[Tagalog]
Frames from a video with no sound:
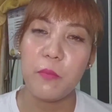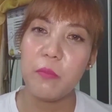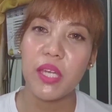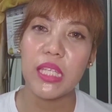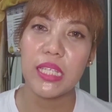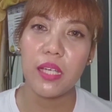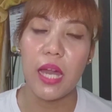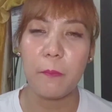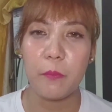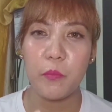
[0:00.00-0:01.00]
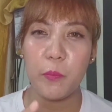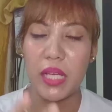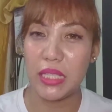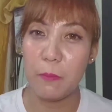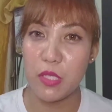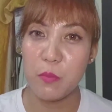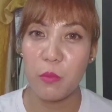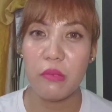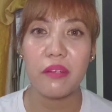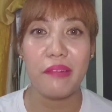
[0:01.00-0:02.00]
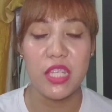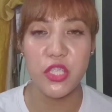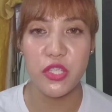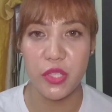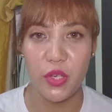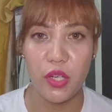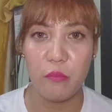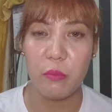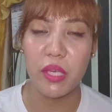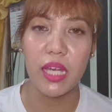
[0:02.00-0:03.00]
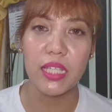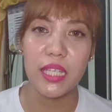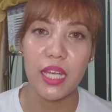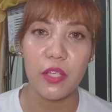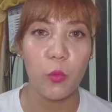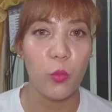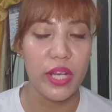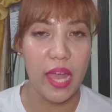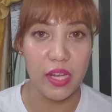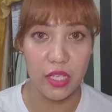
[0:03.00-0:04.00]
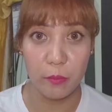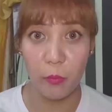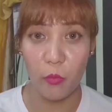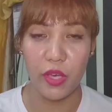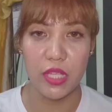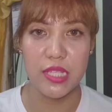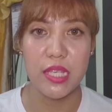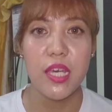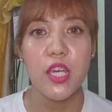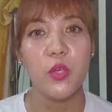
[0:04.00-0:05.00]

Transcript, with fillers: bibigyan, uh, Pagkatapos mo mag-register, bibigyan ka nila ng 100 points.